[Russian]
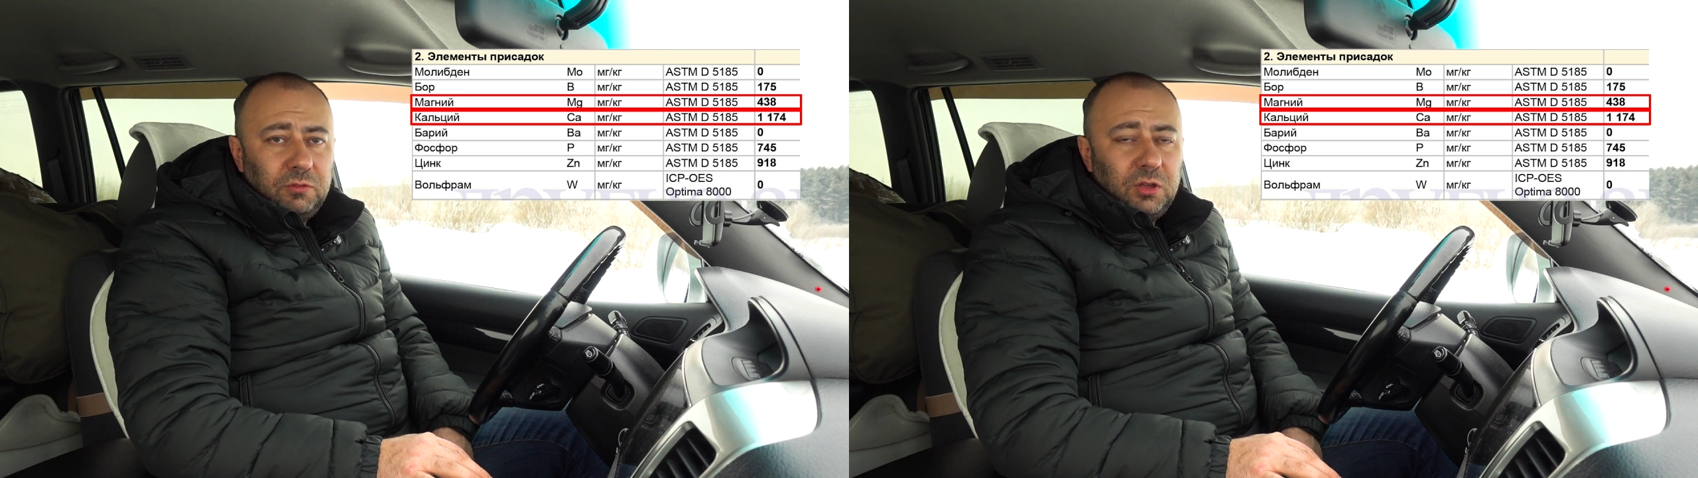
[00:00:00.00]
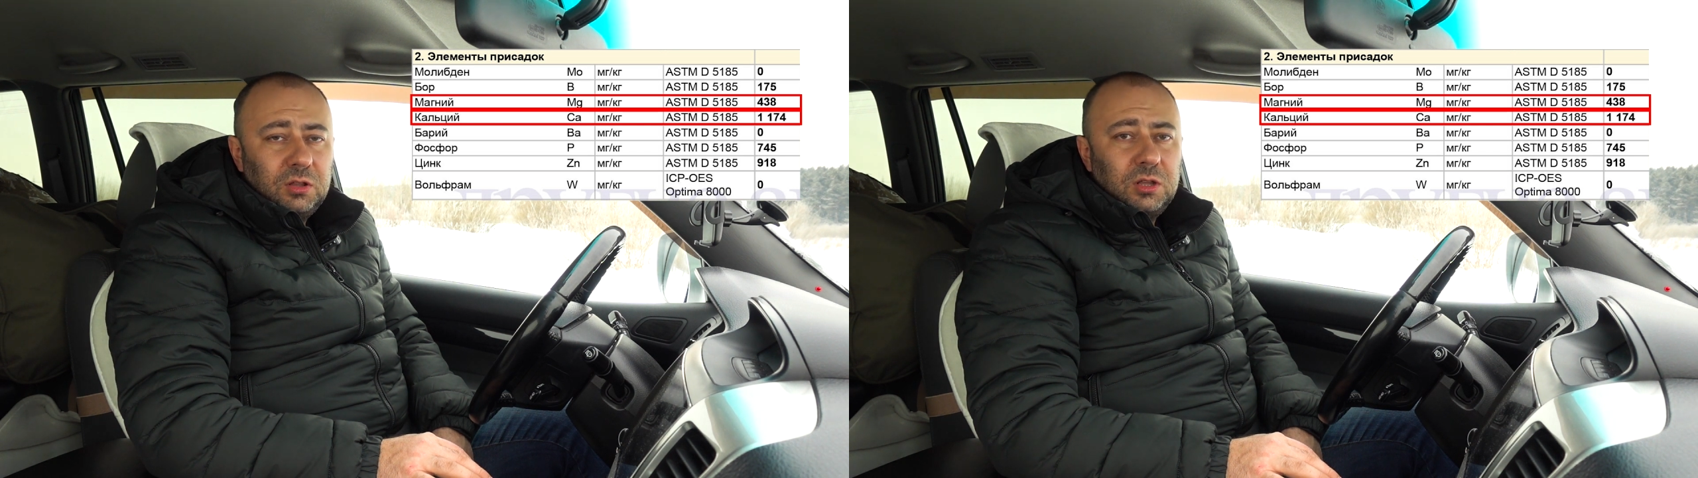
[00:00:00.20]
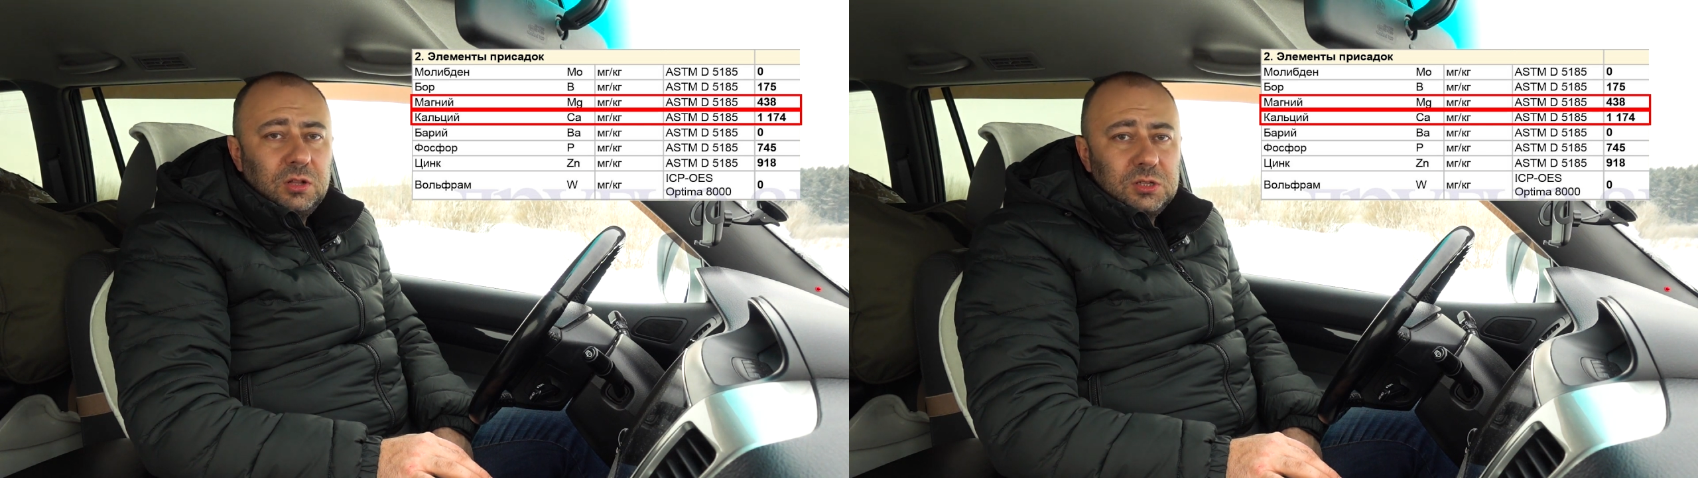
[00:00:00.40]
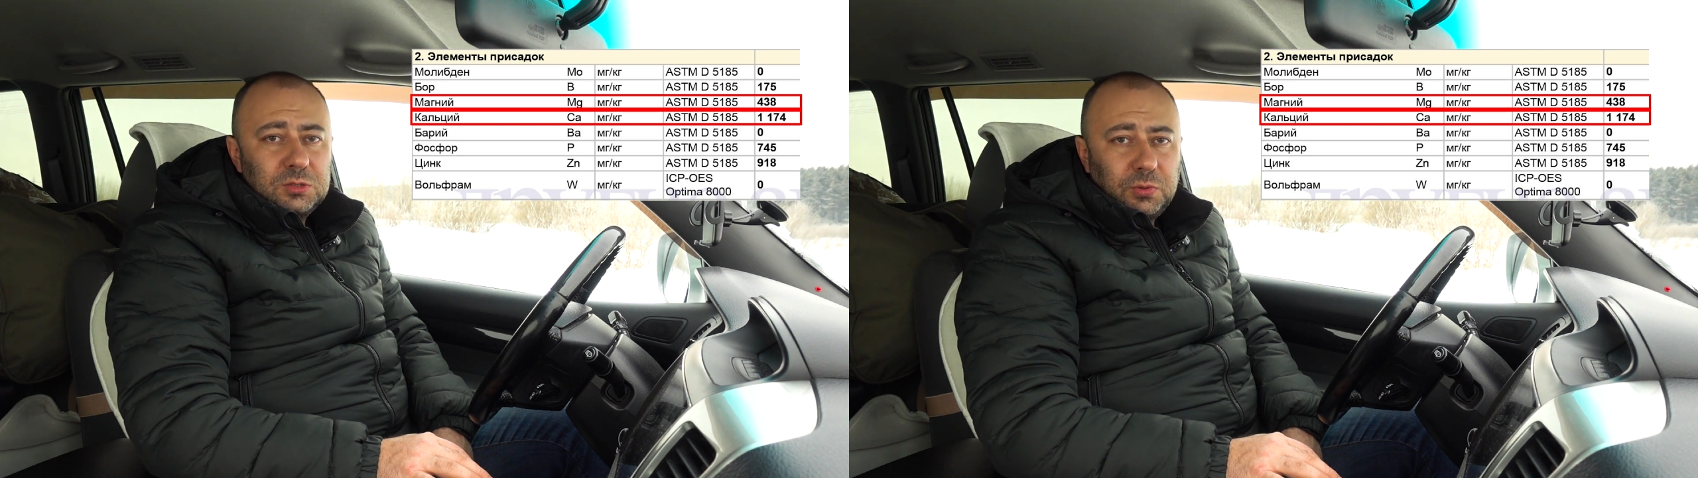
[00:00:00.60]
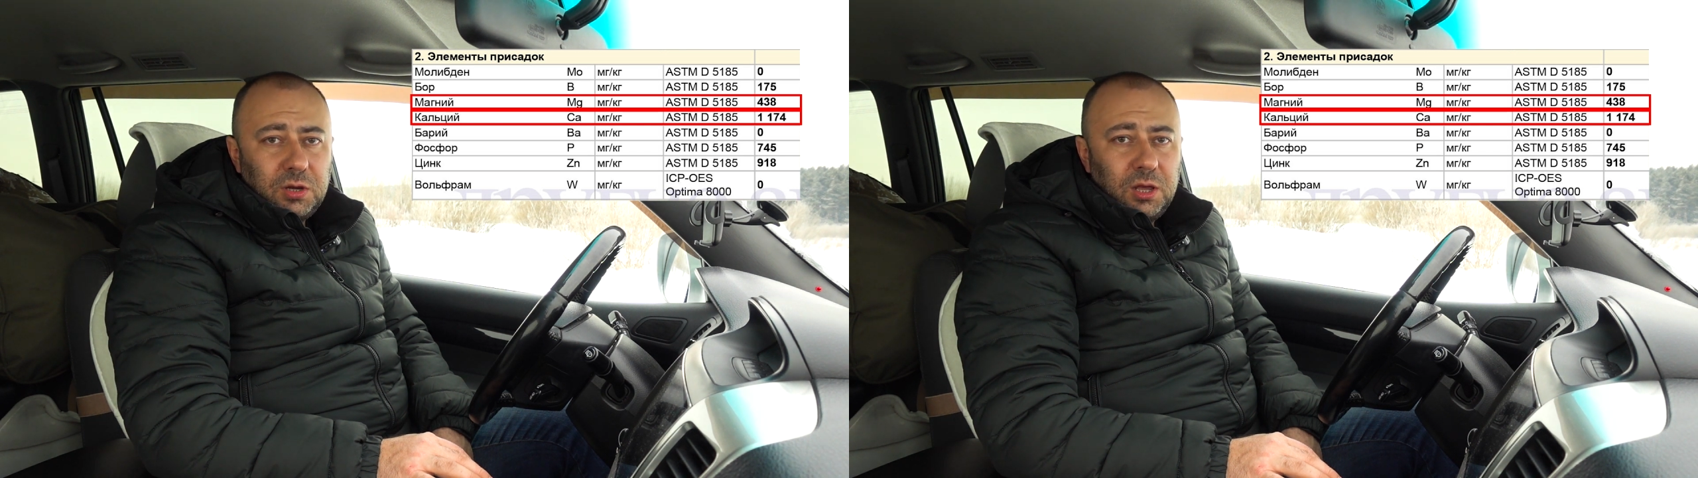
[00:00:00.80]
эффекта
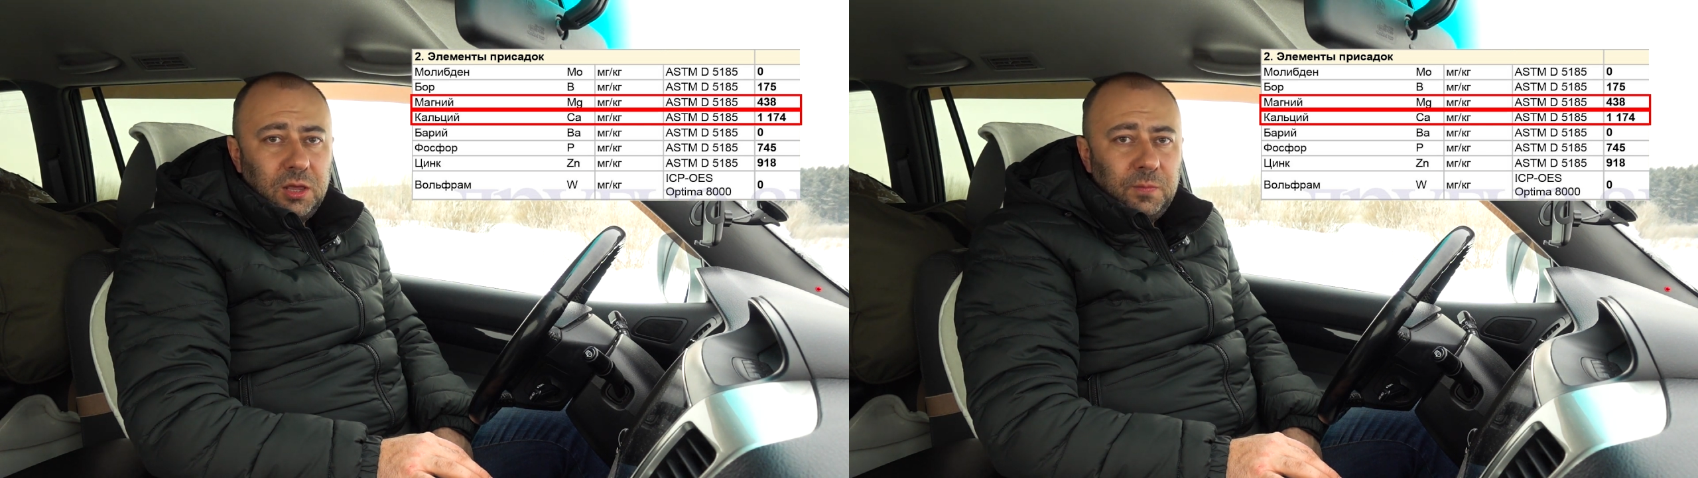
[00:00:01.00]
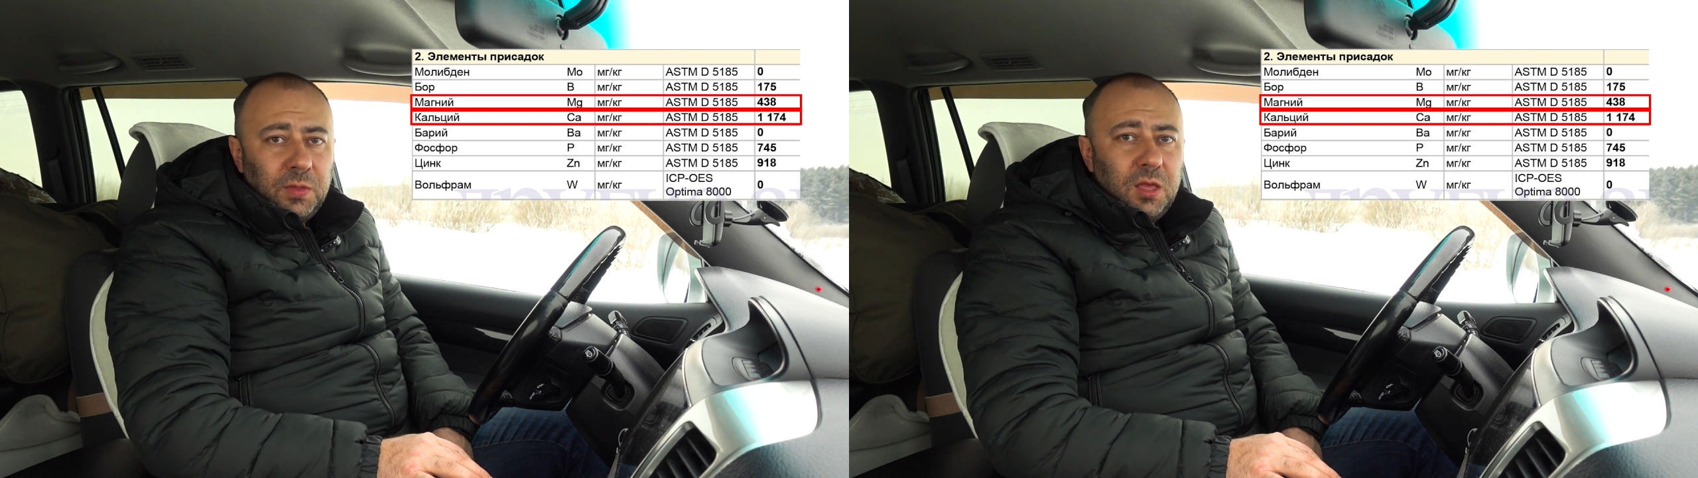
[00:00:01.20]
LSPI.